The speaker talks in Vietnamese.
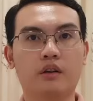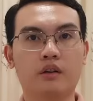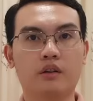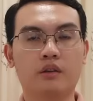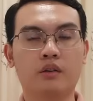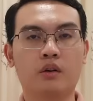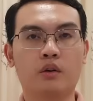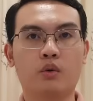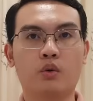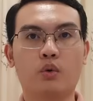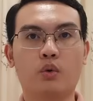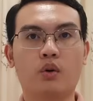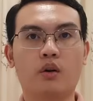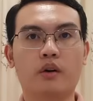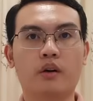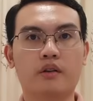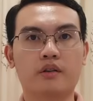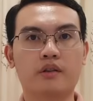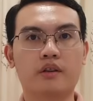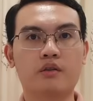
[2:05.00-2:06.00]
lương của
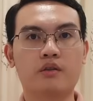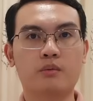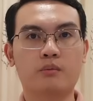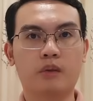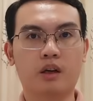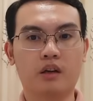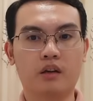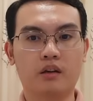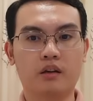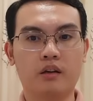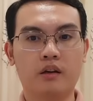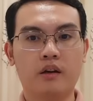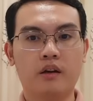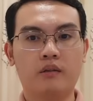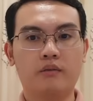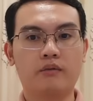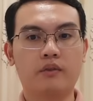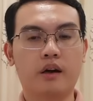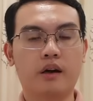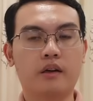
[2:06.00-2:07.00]
ngân sách trung ương
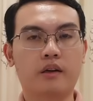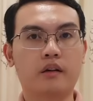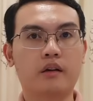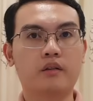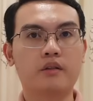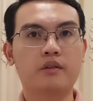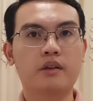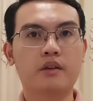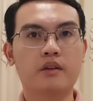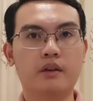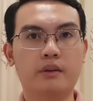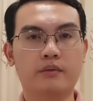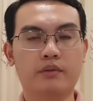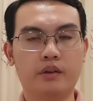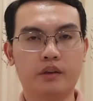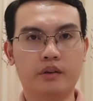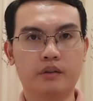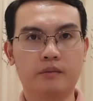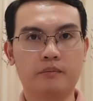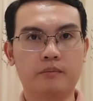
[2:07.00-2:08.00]
và ngân sách địa
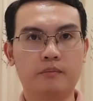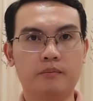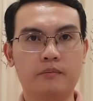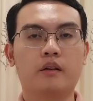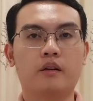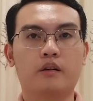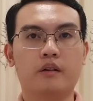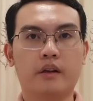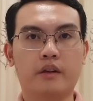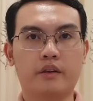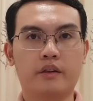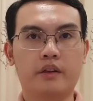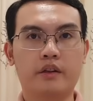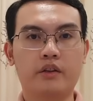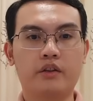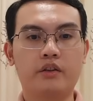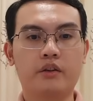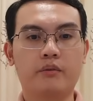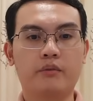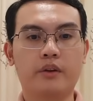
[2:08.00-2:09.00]
phương để
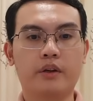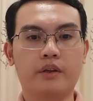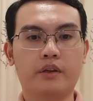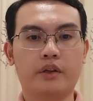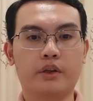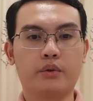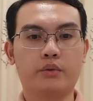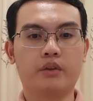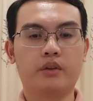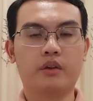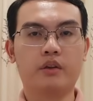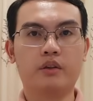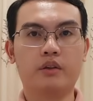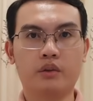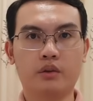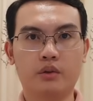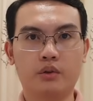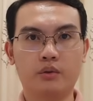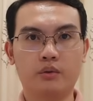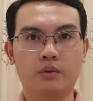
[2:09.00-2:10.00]
chi cho việc điều chỉnh lương
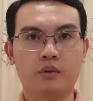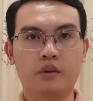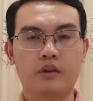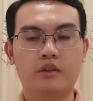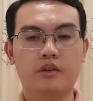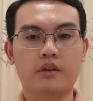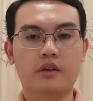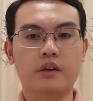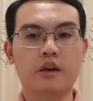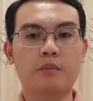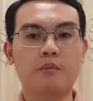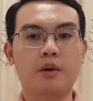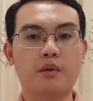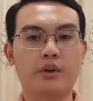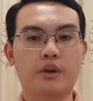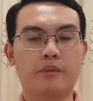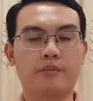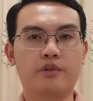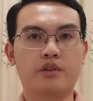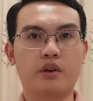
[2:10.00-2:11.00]
hưu, trợ cấp bảo
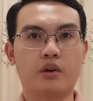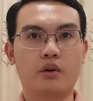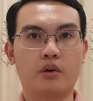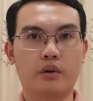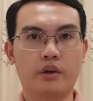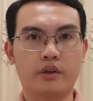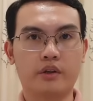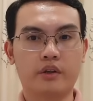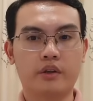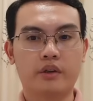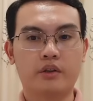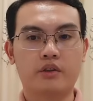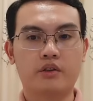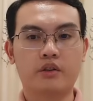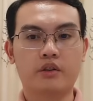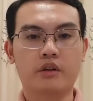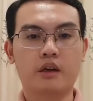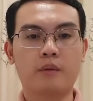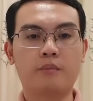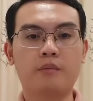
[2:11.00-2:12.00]
hiểm xã hội,
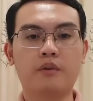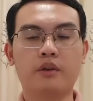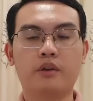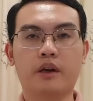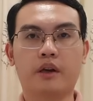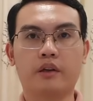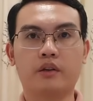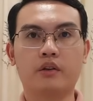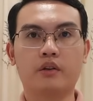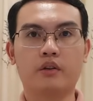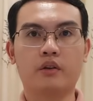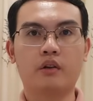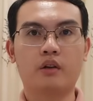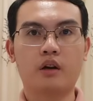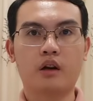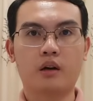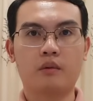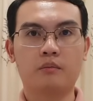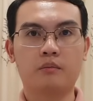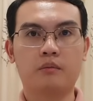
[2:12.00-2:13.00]
trợ cấp ưu đãi người có
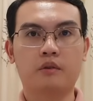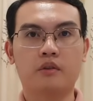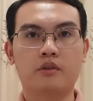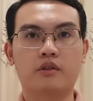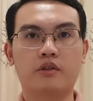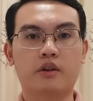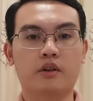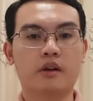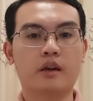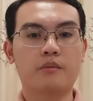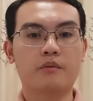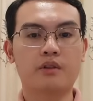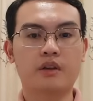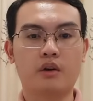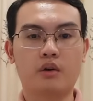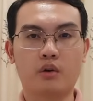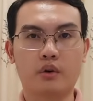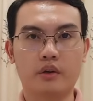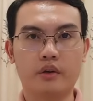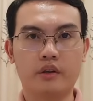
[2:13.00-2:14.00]
công, trợ cấp xã
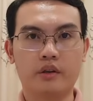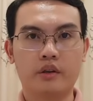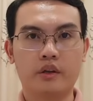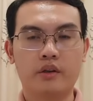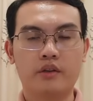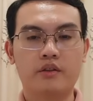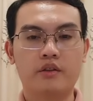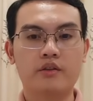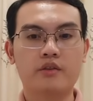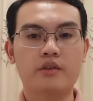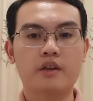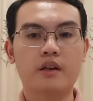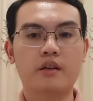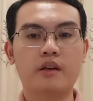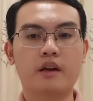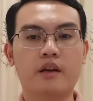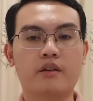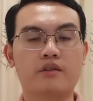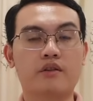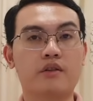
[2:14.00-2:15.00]
hội, chính sách
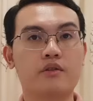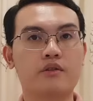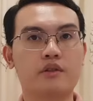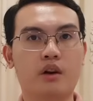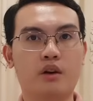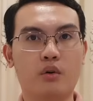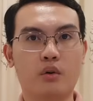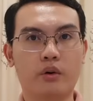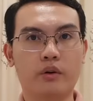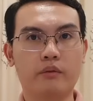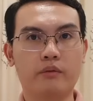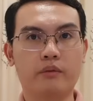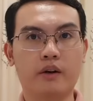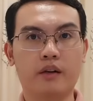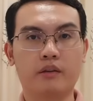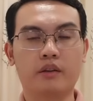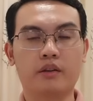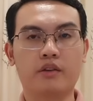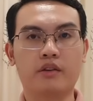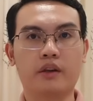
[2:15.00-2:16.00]
an sinh xã hội
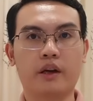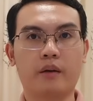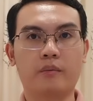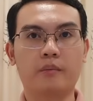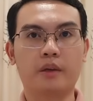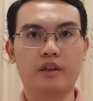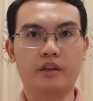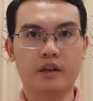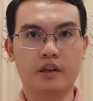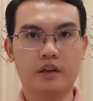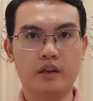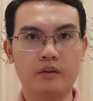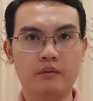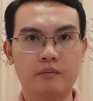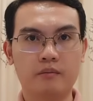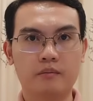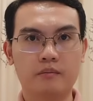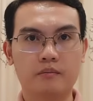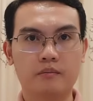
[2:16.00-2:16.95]
và tinh giản biên chế.